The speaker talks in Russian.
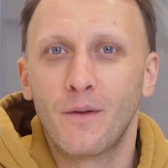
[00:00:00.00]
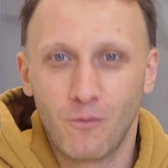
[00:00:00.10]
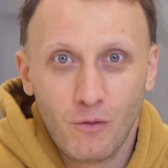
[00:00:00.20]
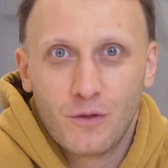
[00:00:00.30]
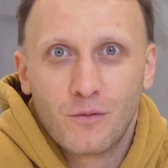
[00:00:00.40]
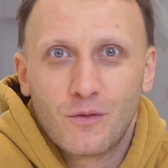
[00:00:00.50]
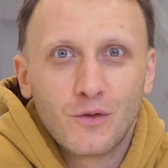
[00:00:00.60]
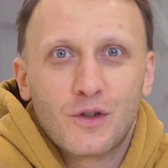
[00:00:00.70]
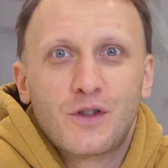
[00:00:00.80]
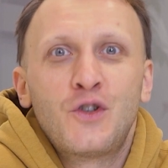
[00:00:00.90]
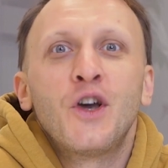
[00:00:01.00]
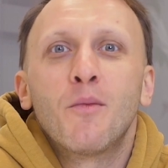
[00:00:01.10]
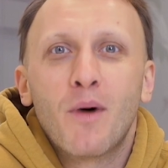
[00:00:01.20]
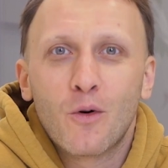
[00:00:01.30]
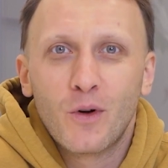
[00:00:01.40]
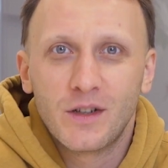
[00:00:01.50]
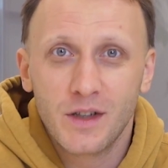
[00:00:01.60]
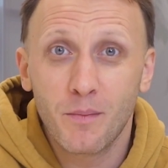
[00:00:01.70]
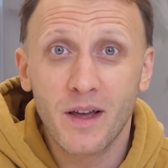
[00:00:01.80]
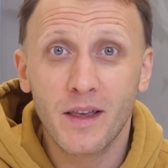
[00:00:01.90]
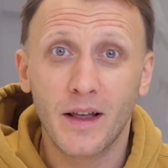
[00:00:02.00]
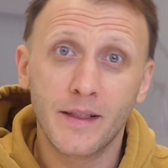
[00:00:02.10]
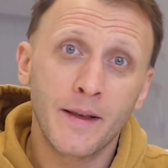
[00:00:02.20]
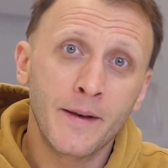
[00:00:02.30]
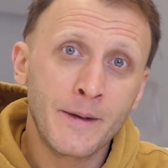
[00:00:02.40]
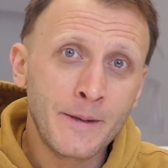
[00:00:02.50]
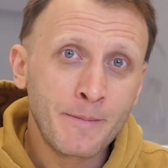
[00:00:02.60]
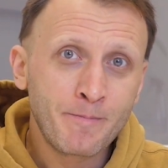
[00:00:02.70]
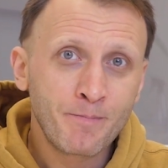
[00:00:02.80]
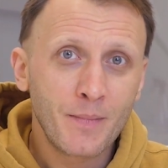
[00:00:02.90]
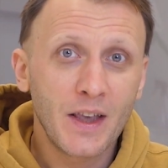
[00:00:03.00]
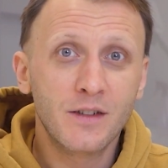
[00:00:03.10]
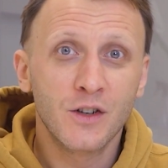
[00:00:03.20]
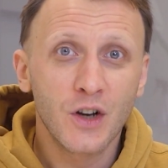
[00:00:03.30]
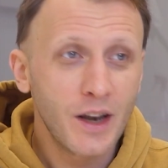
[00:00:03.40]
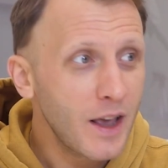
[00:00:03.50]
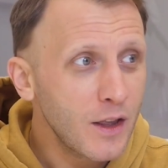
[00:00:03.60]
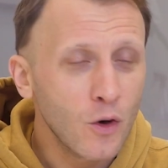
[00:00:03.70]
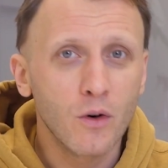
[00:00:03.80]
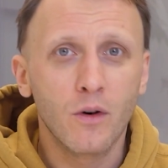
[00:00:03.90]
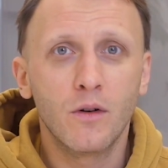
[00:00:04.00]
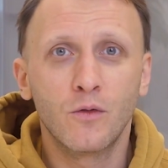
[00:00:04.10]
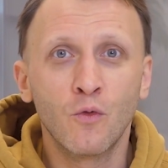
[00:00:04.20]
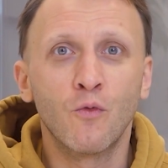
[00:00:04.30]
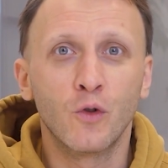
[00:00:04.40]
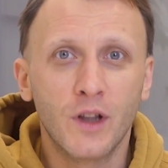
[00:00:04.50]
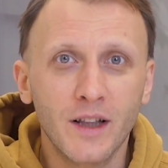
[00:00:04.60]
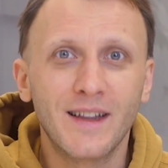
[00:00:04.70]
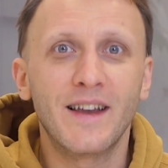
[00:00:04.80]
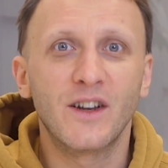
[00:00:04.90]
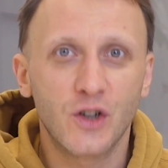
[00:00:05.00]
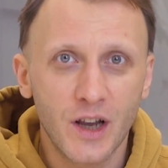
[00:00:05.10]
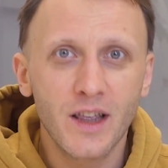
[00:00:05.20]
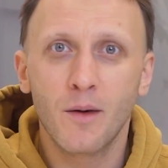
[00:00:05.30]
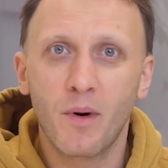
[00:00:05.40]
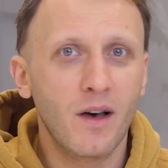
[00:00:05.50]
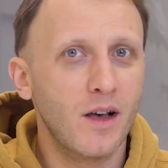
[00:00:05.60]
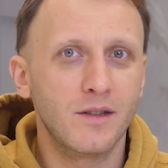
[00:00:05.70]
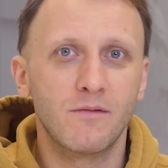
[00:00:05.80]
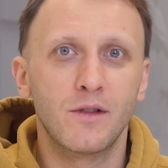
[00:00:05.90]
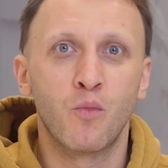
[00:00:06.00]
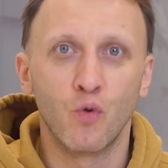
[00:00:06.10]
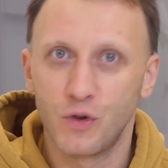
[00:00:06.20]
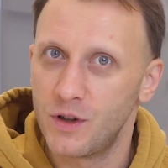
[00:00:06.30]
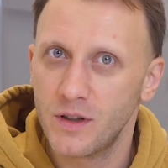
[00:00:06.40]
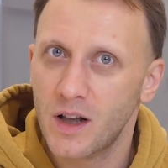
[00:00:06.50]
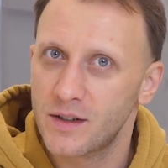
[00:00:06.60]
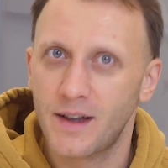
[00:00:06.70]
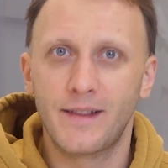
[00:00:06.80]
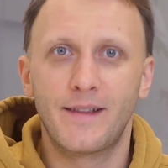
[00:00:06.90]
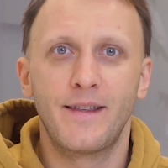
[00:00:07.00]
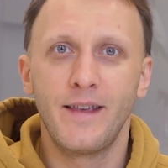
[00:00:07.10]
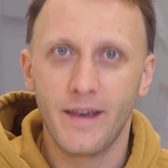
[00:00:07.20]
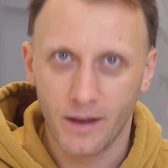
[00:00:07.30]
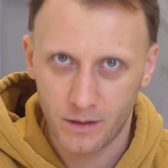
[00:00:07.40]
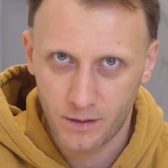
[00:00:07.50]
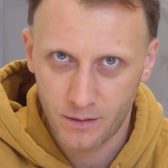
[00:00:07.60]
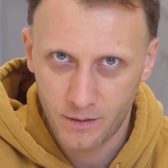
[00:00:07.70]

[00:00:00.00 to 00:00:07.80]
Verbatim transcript: Вот с чем боролись, непонятно. И, к сожалению, ну вот это решение показывает, пути назад нет.